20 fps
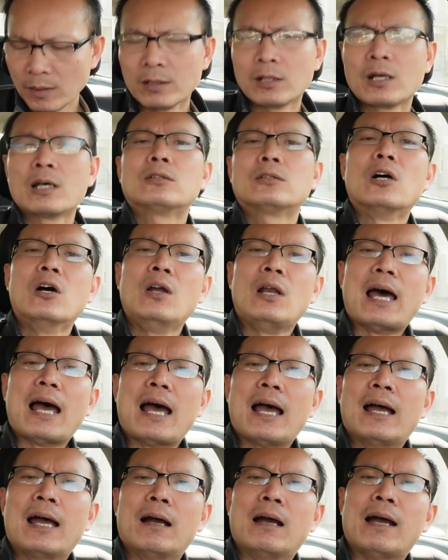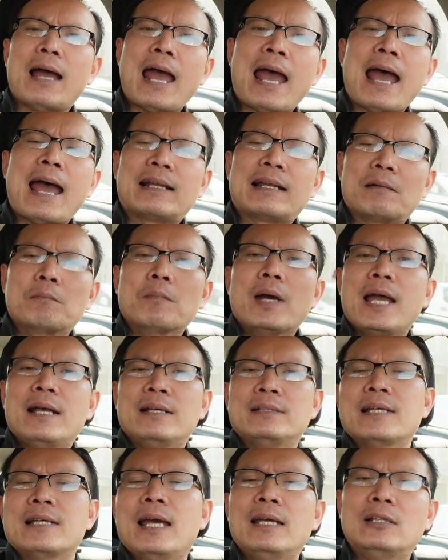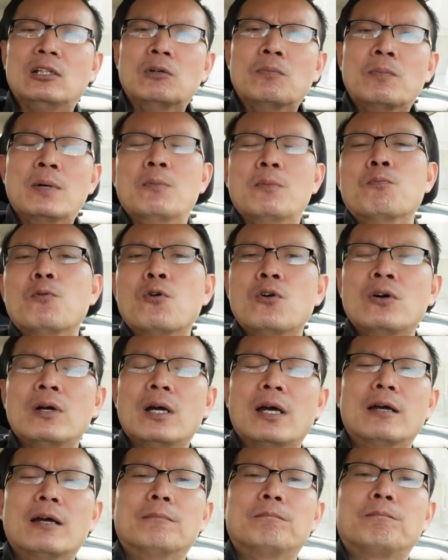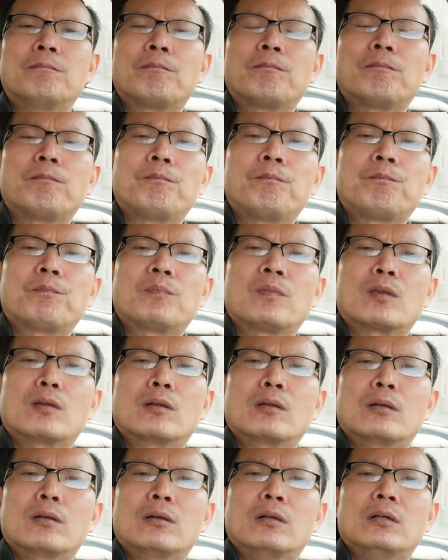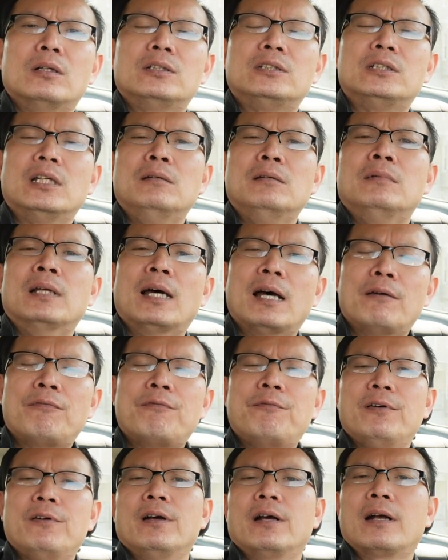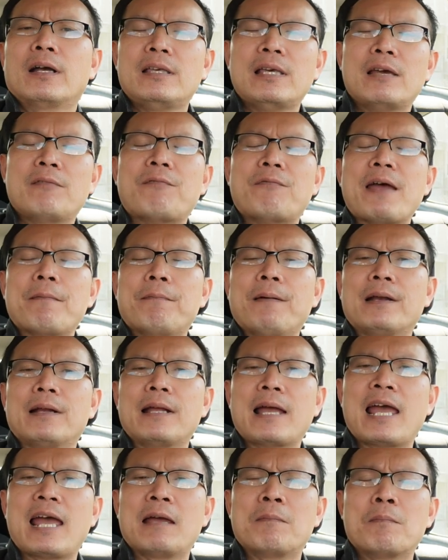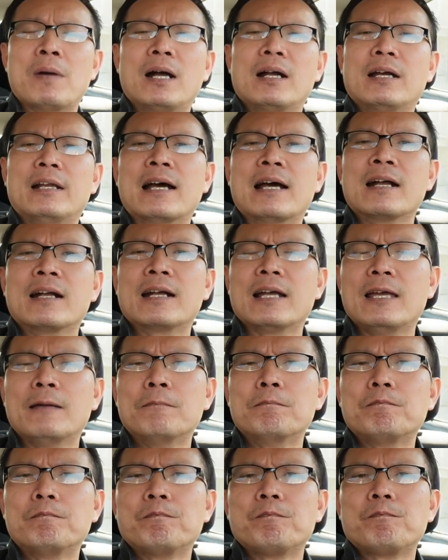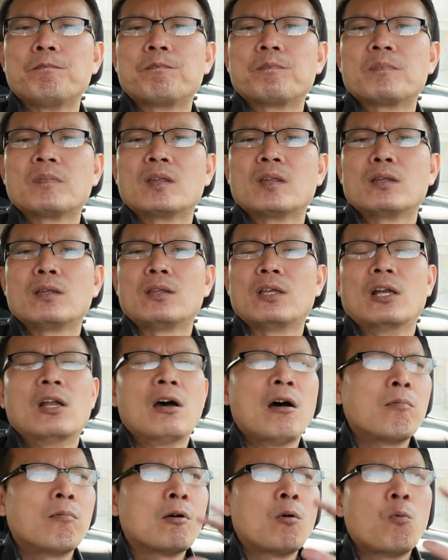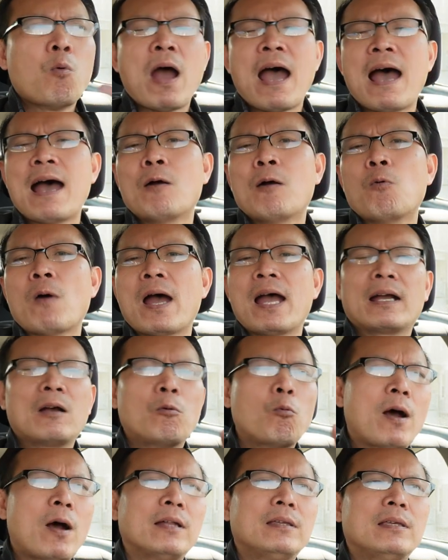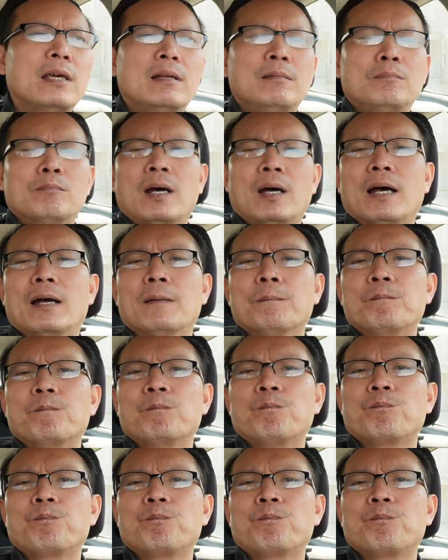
nói tôi là thằng a thằng b thằng c tôi không muốn ờ, xin ờ, cái giấy phép hành nghề mở cái đăng kiểm cho nó không có quá qua cái quá trình mà